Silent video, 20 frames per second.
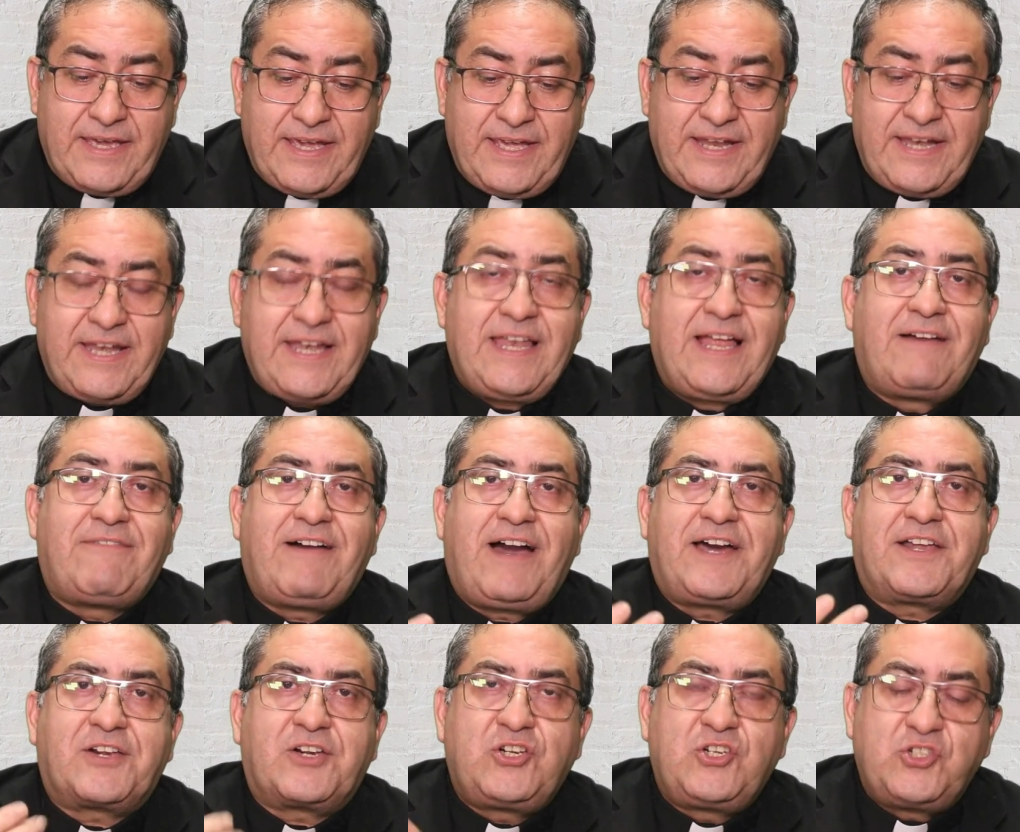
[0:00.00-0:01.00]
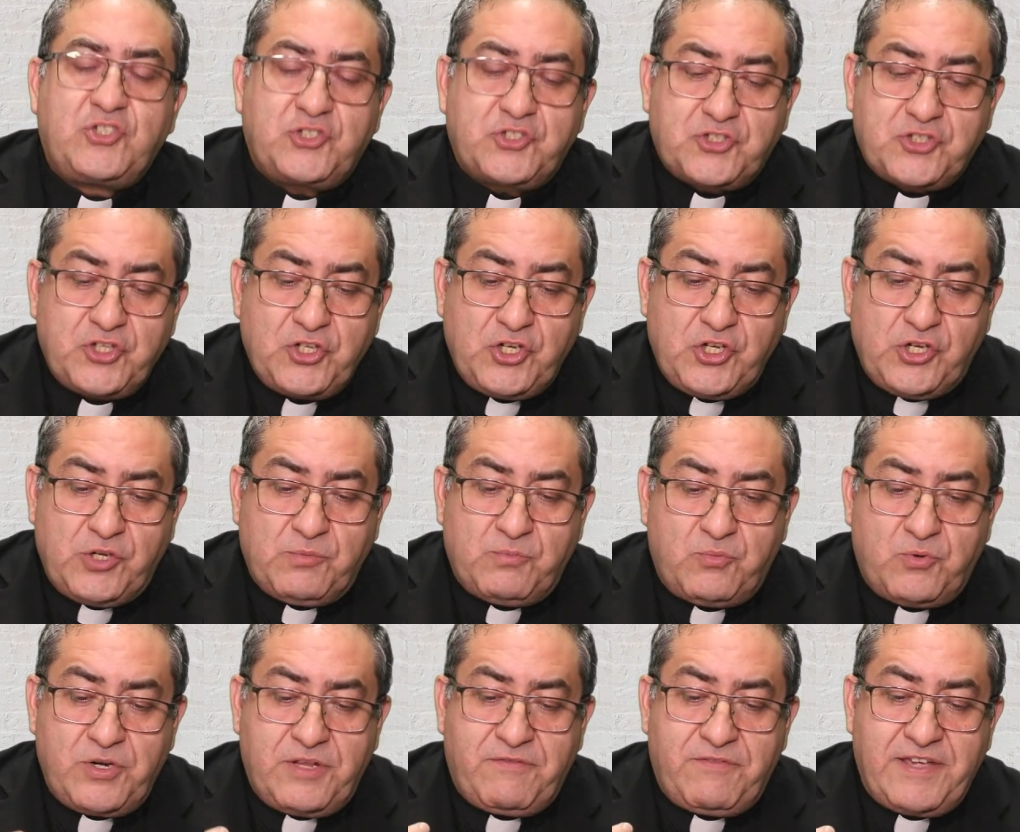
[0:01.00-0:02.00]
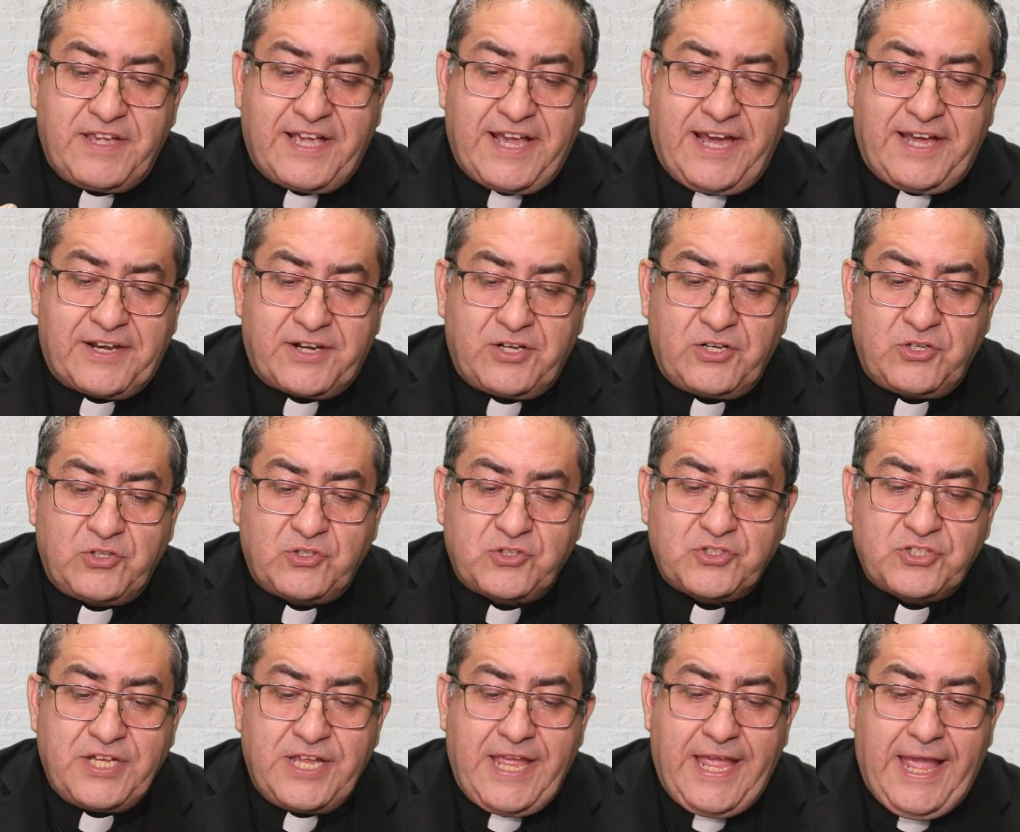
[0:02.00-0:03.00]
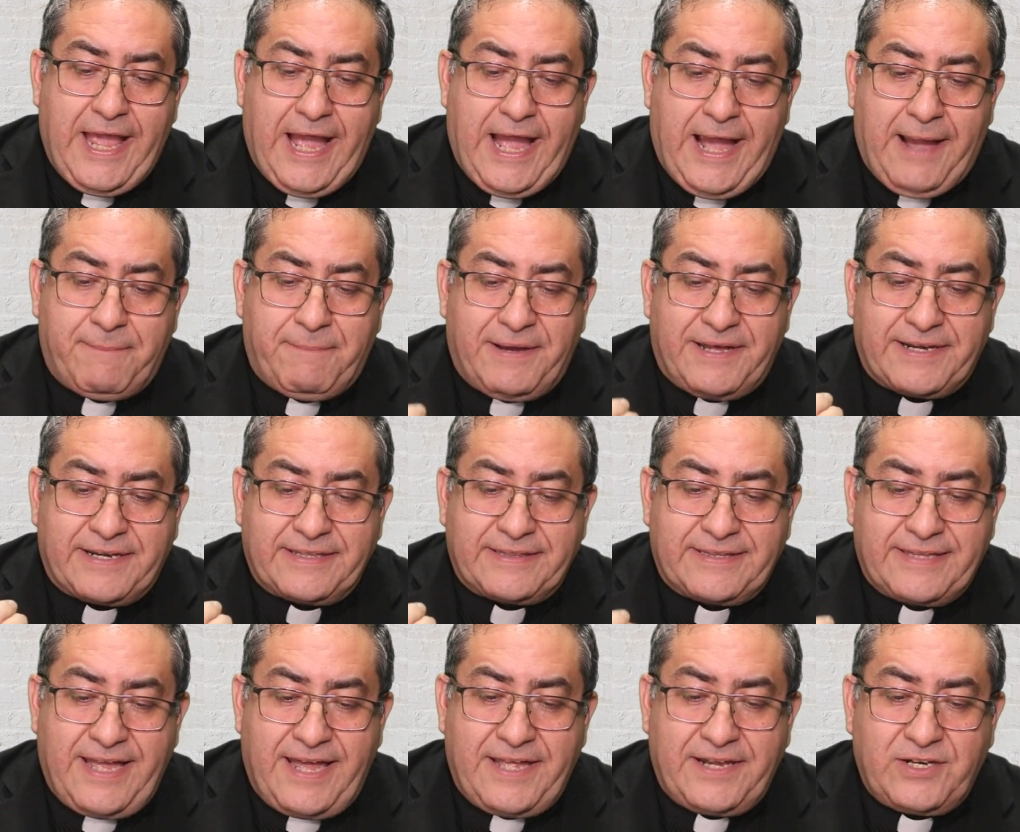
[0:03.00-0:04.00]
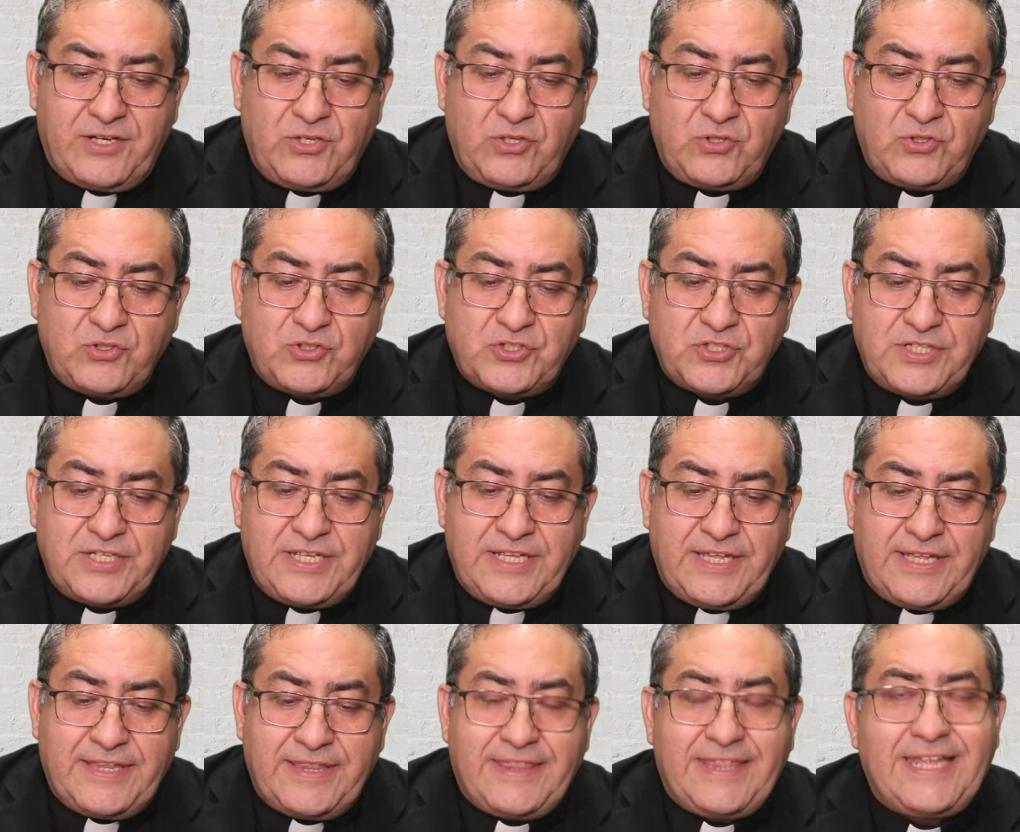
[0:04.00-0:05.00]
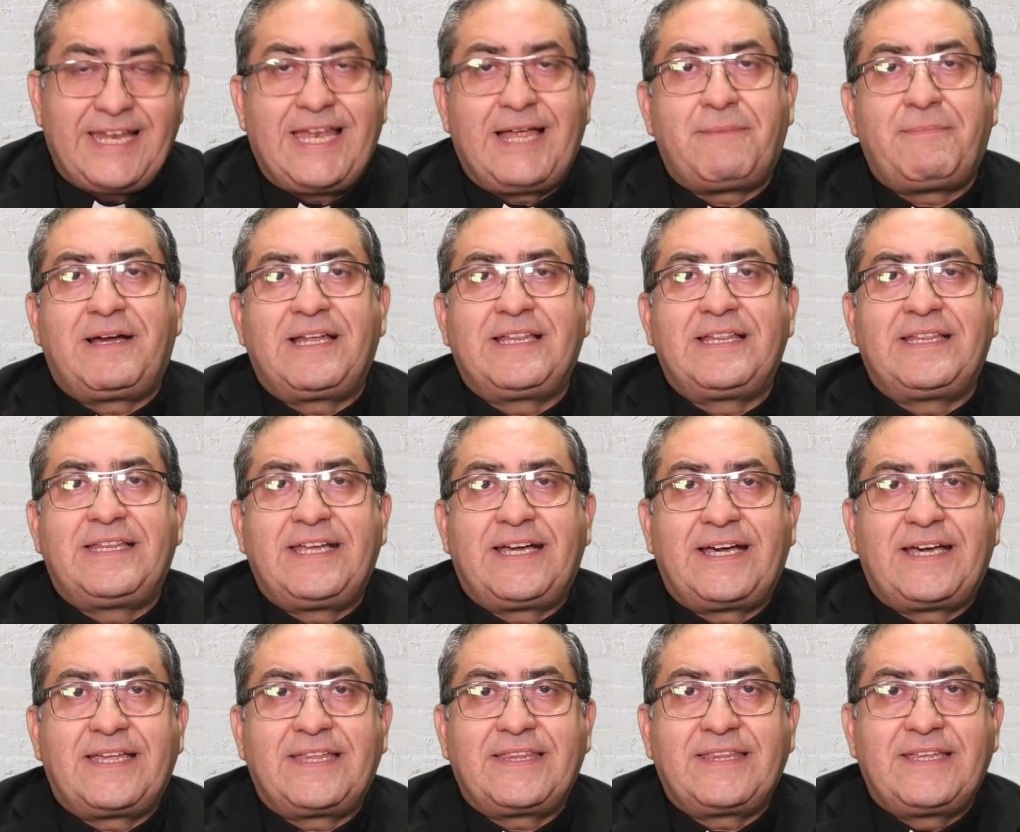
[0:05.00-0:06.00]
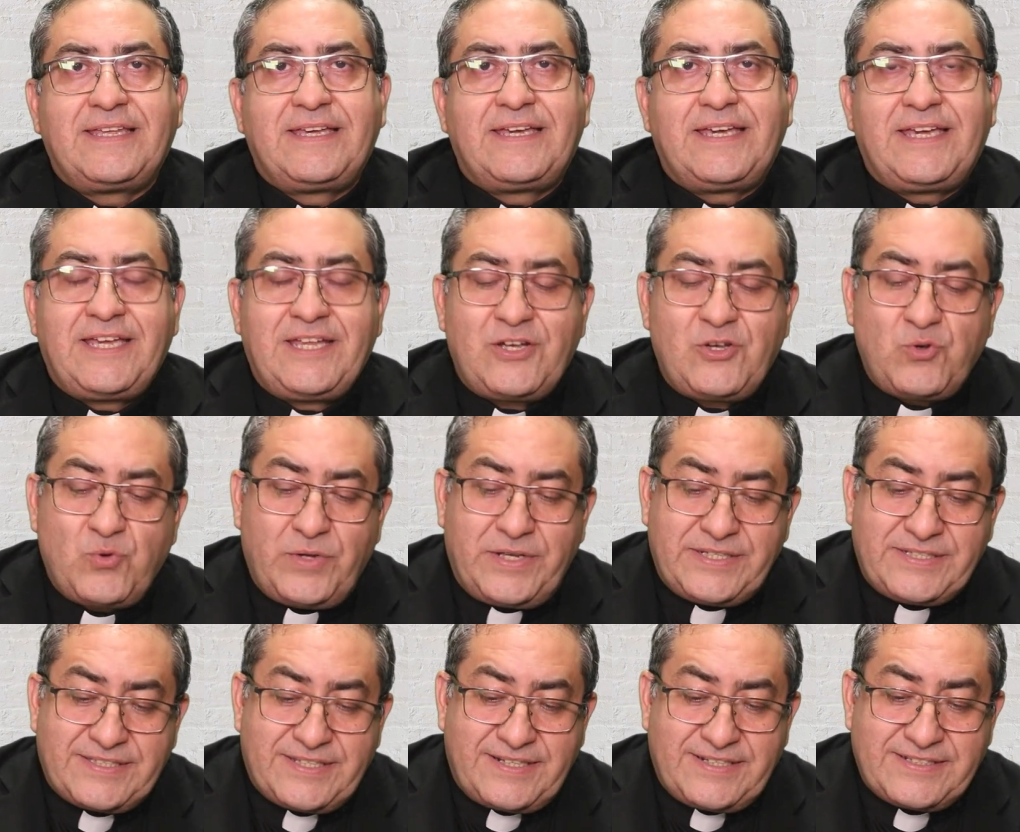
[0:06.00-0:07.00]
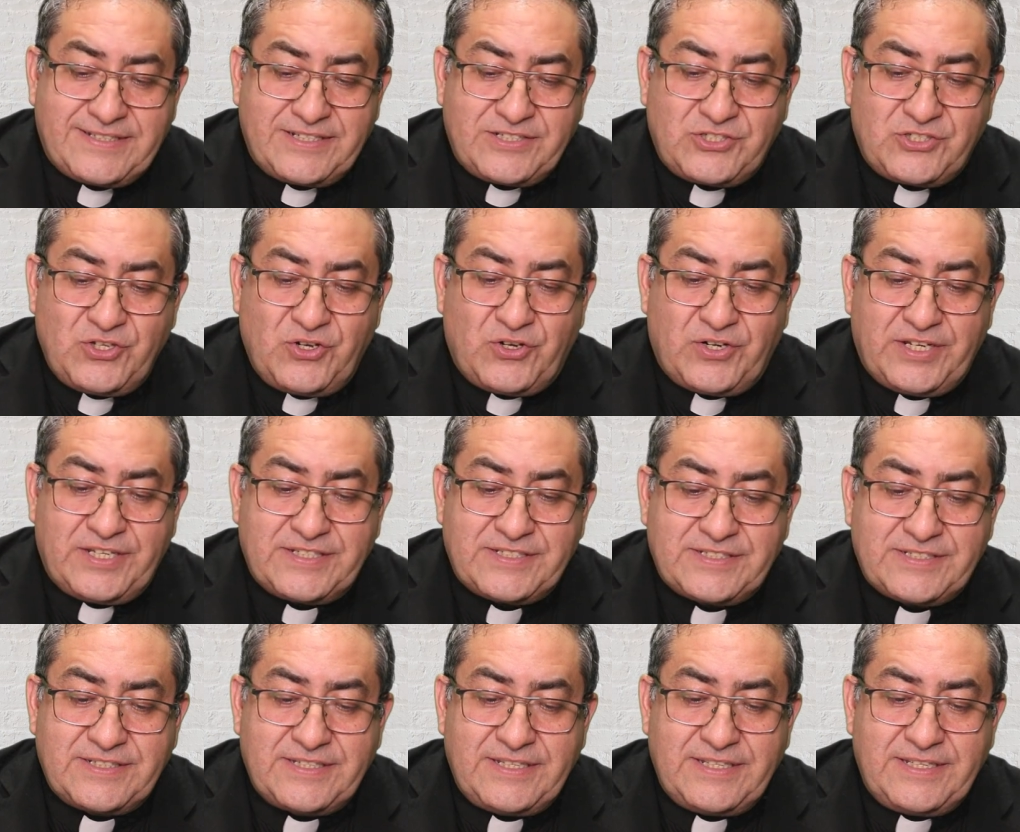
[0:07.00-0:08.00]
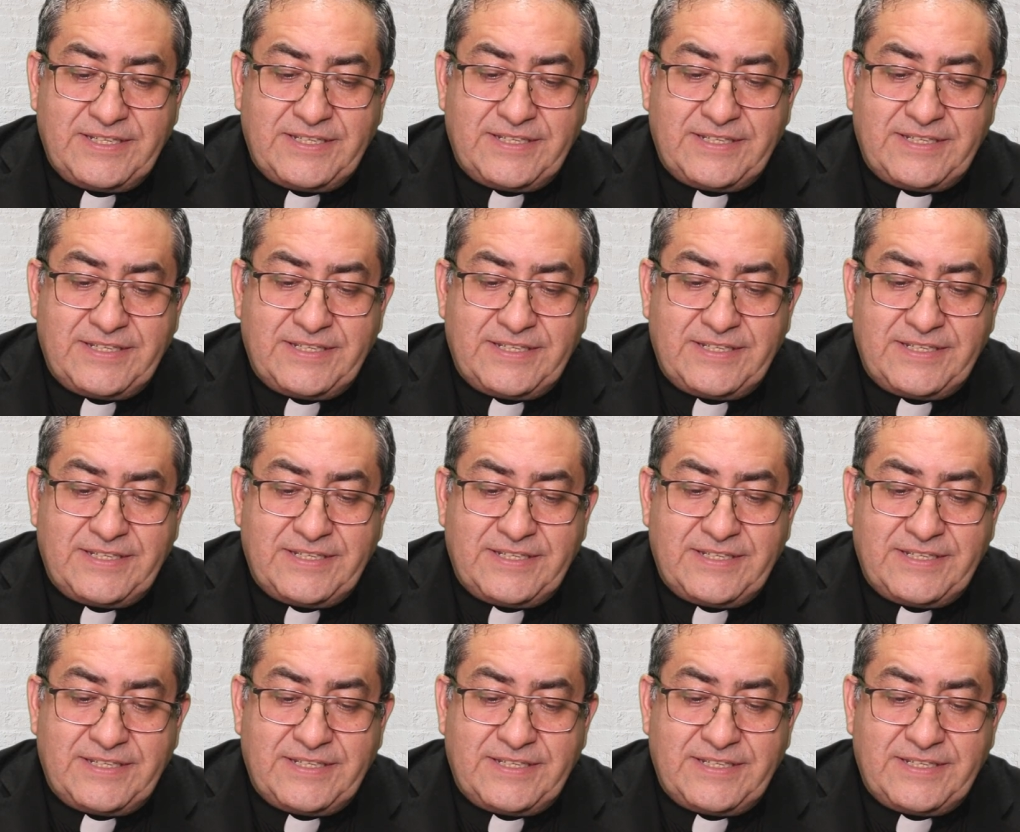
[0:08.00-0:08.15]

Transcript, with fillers: En lavarnos, purificarnos, apartarnos de la maldad en nuestras acciones.